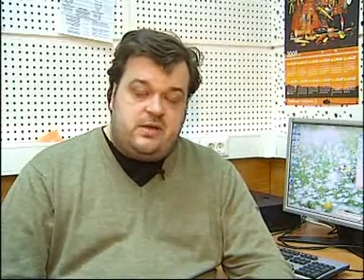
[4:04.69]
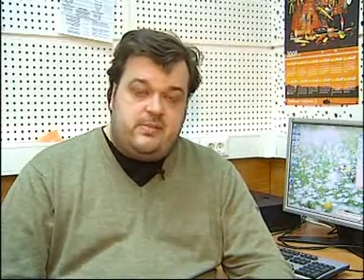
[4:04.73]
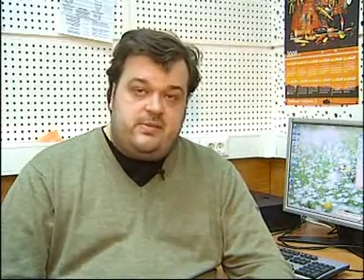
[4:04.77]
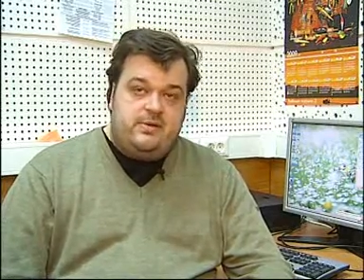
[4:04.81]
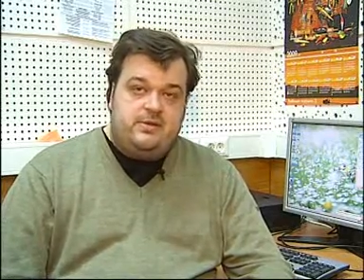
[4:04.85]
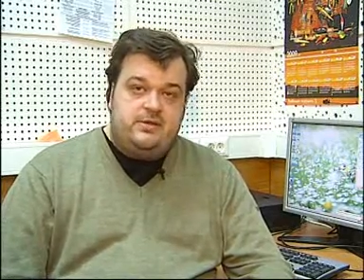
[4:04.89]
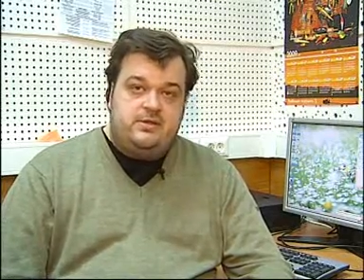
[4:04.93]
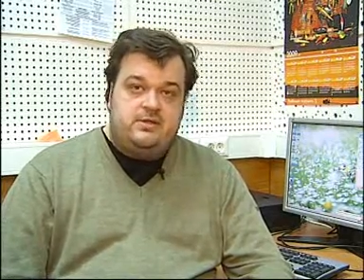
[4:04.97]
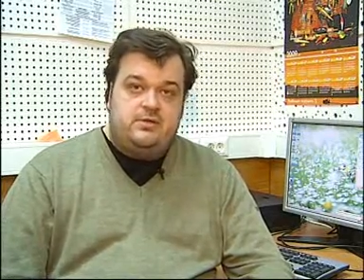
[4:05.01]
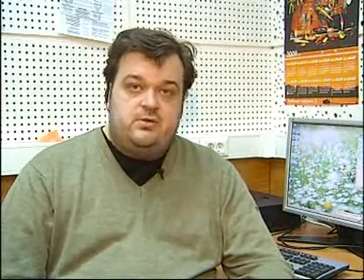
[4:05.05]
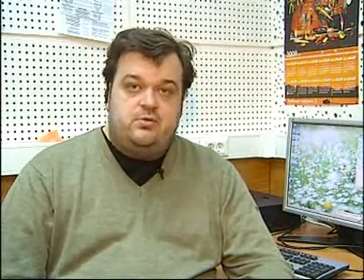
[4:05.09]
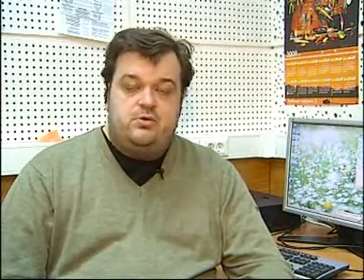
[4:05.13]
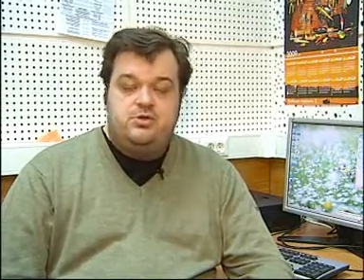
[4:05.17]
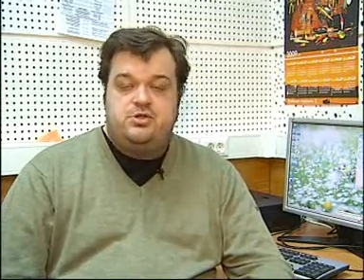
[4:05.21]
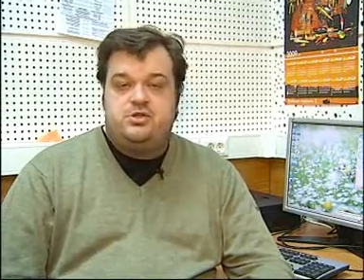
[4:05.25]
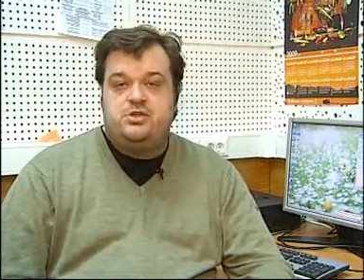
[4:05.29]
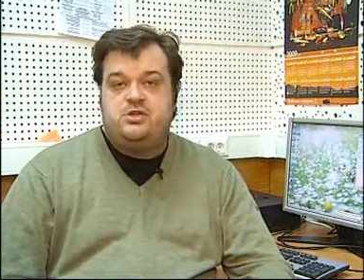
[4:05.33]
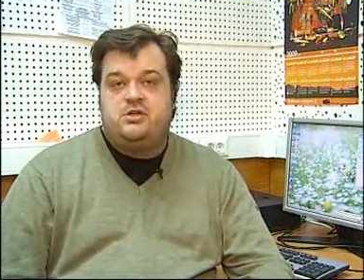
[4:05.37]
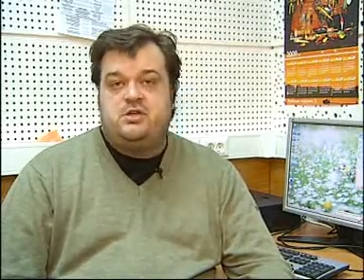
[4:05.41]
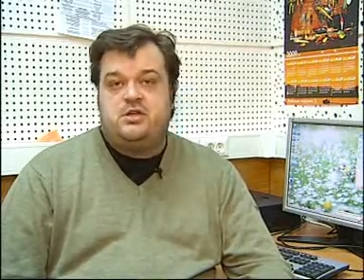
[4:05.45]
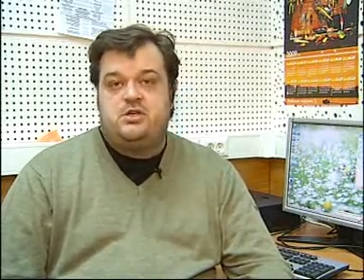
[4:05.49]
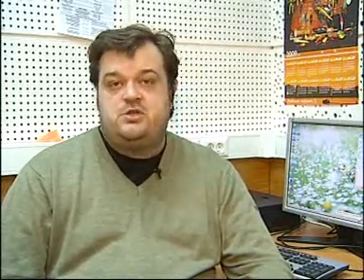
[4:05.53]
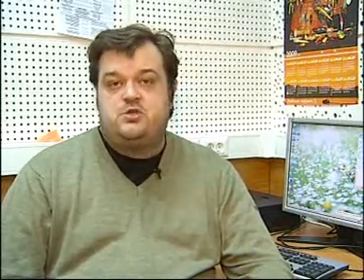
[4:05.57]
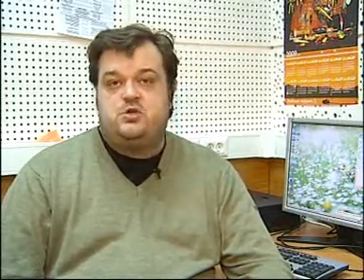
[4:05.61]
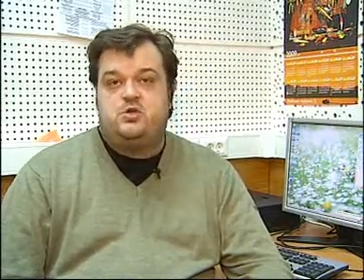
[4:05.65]
команда
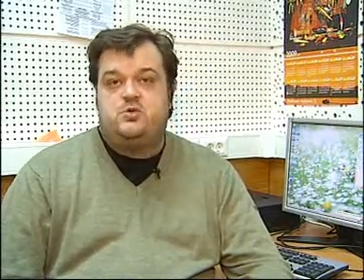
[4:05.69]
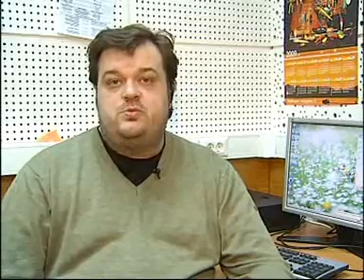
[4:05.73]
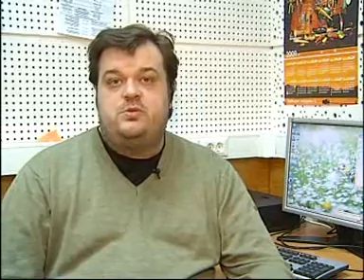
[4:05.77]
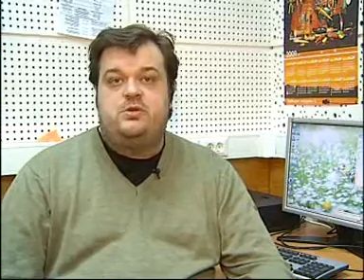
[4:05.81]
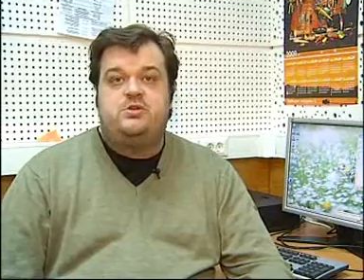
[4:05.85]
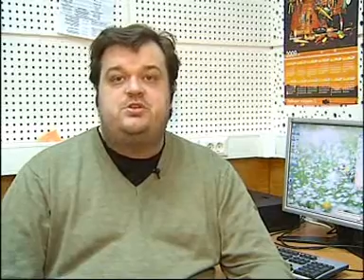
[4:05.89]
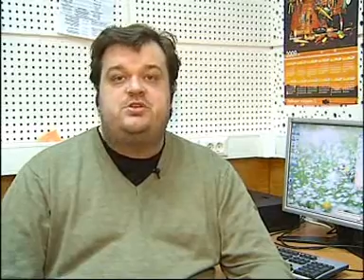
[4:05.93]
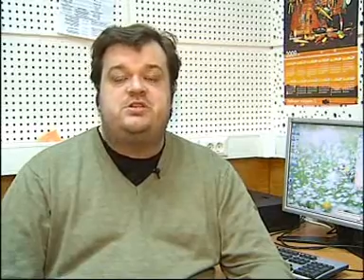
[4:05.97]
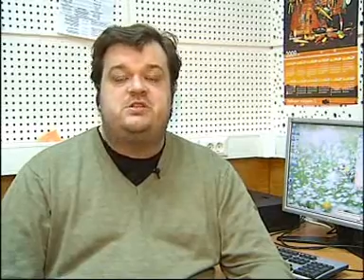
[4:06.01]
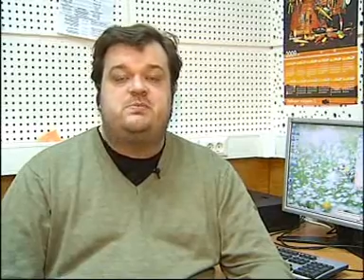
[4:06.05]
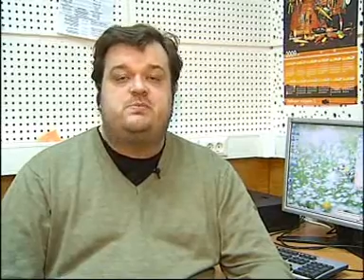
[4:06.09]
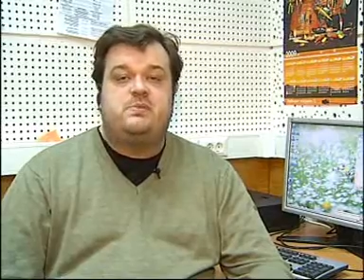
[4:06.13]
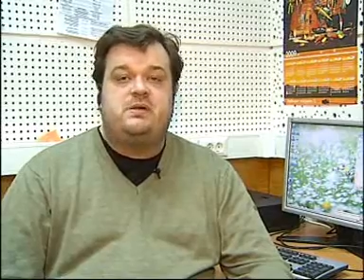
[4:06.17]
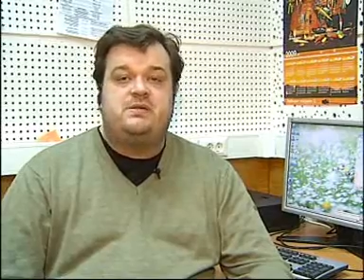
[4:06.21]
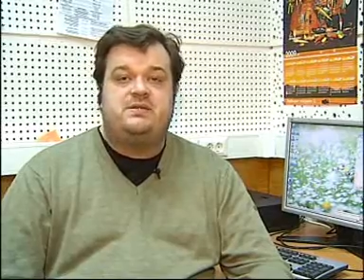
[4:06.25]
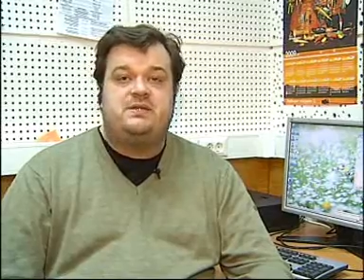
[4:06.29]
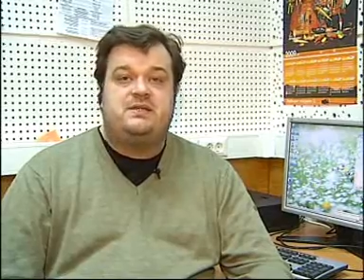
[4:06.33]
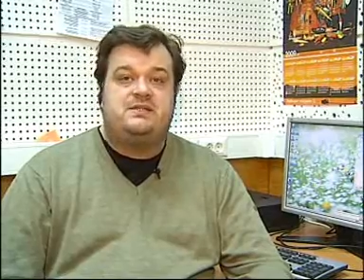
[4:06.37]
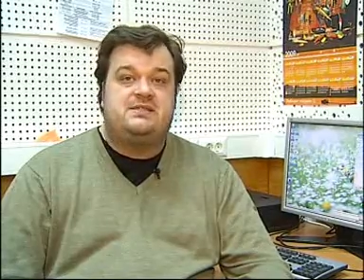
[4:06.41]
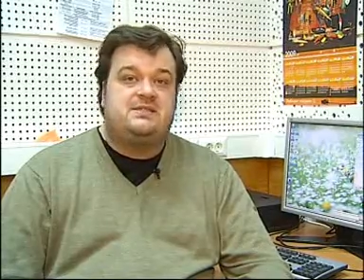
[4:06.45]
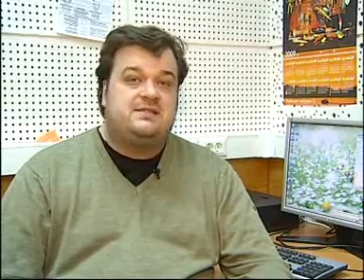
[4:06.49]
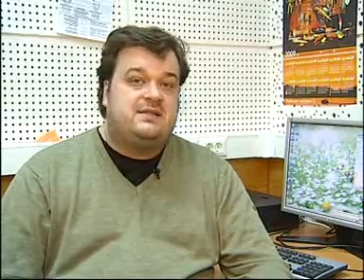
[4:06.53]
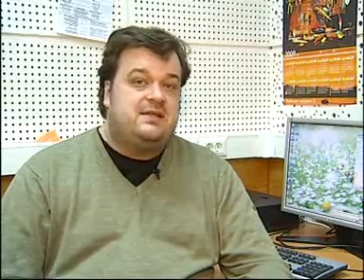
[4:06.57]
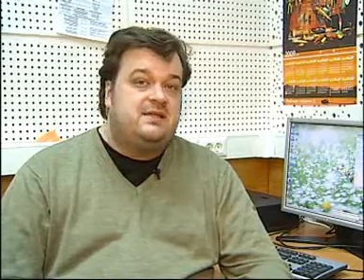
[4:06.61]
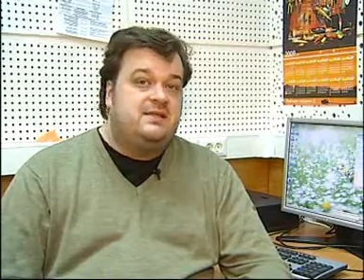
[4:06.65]
очень хорошо умеющая
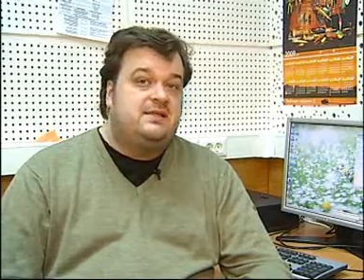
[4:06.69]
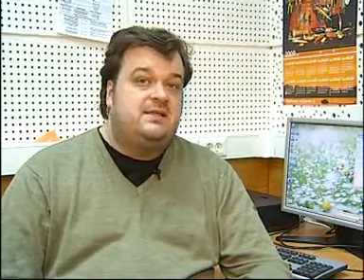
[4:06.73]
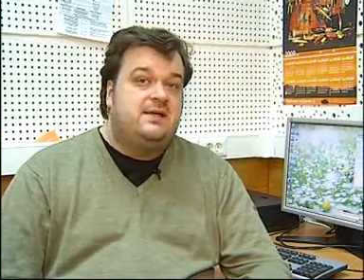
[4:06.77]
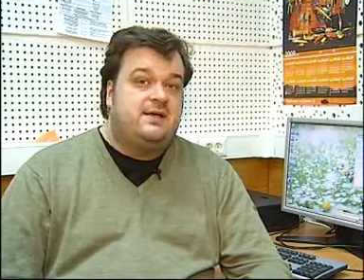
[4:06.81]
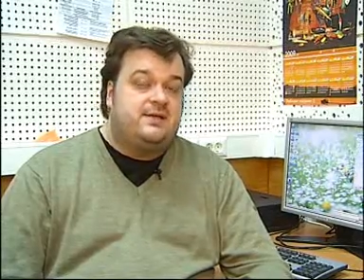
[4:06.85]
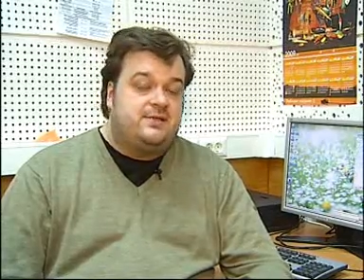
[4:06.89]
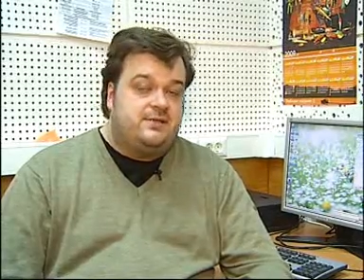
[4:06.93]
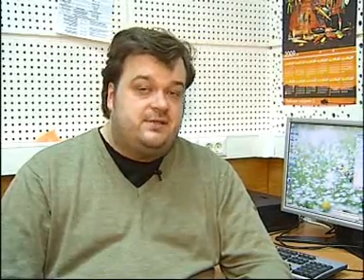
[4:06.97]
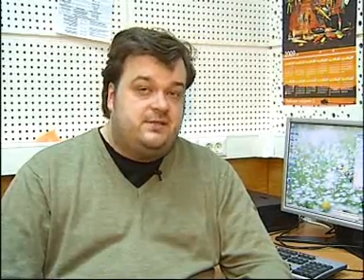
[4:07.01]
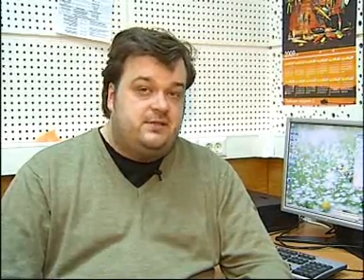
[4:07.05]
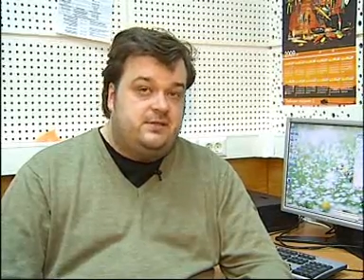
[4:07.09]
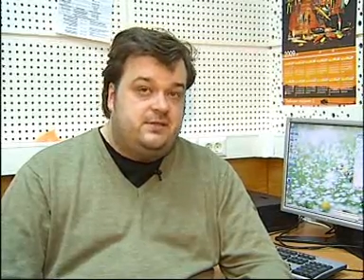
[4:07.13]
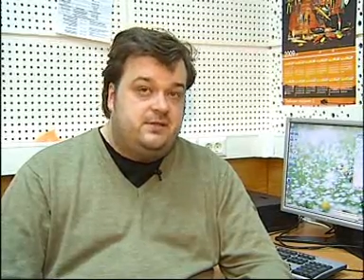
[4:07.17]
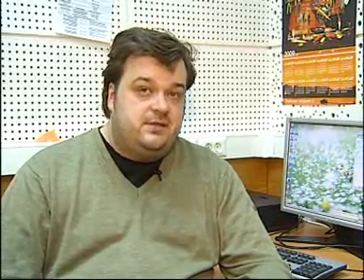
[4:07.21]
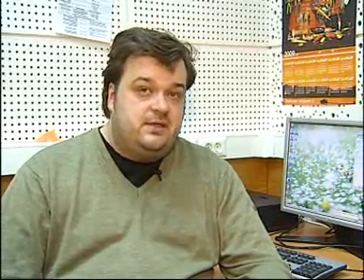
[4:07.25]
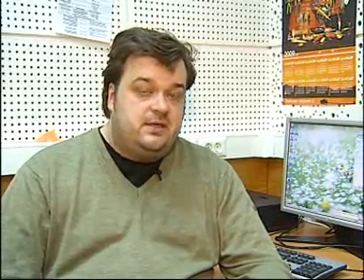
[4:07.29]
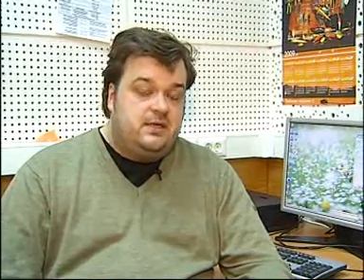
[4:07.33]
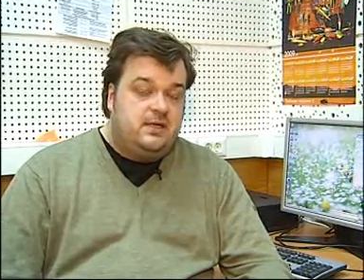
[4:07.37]
исполнять стандарты.